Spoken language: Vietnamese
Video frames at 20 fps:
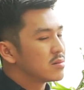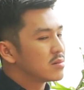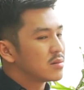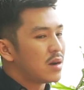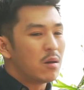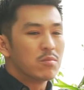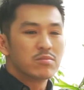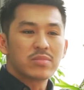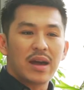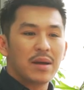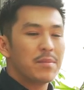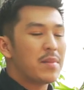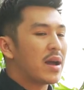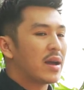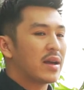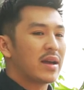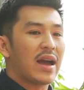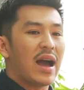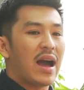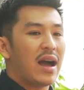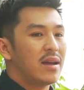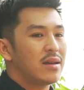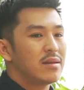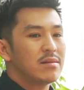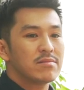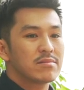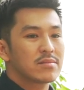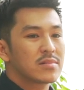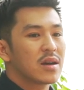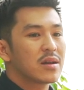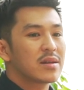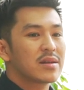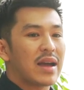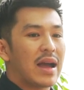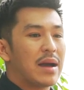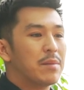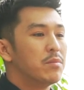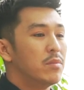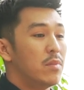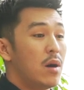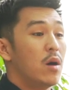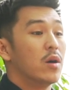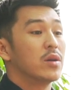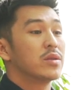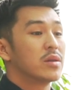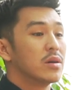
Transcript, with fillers: không thể bàn cãi tất cả mọi